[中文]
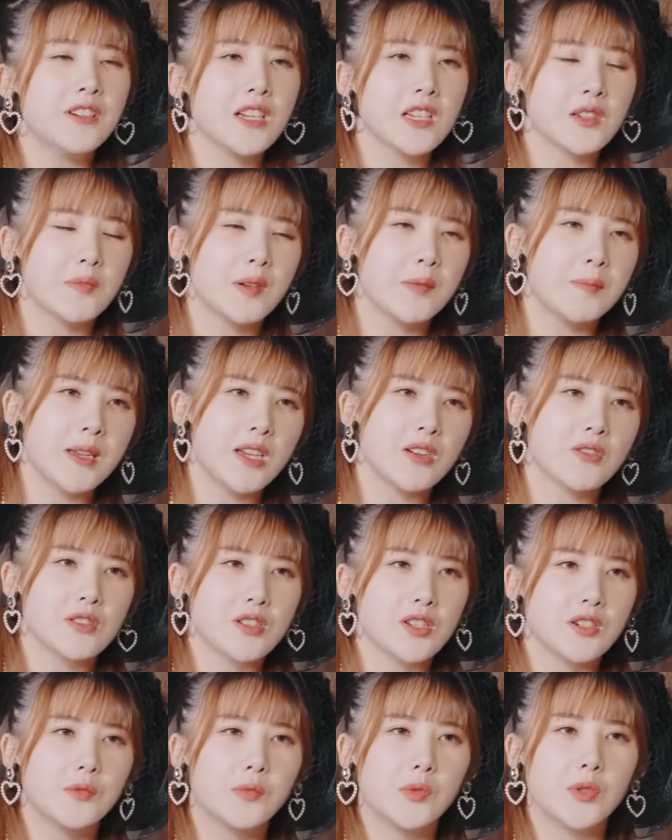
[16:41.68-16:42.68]
为什么没有
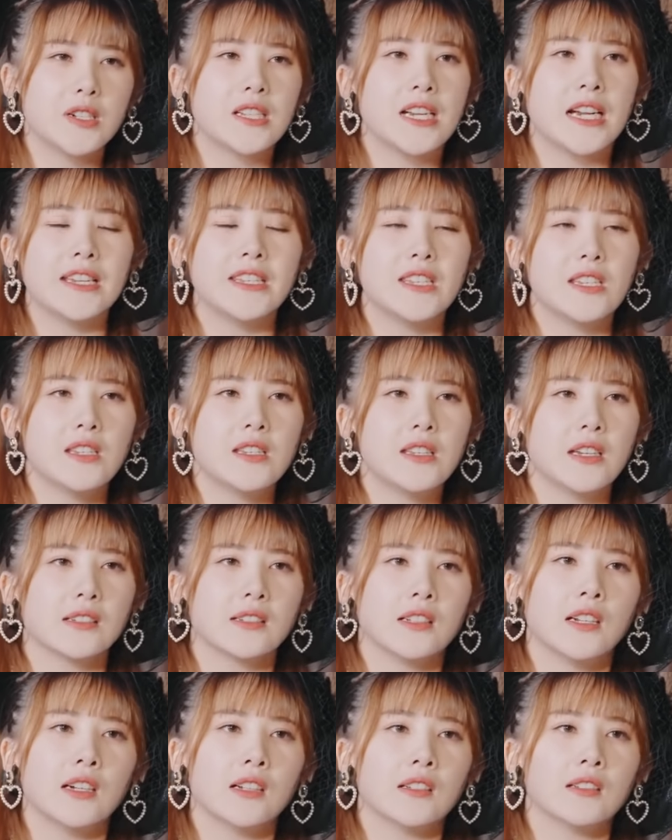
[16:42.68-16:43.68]
受魔禅影响
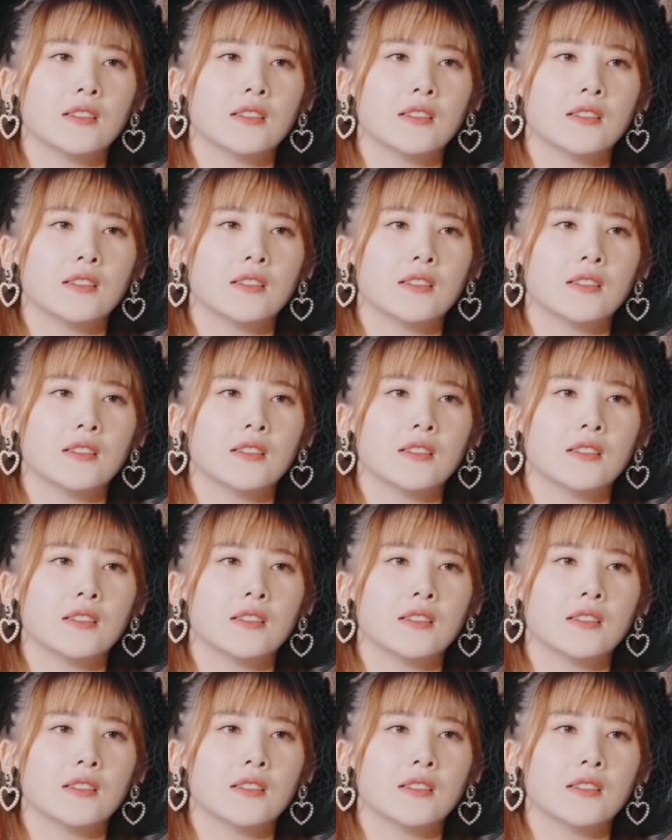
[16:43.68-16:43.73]
呢？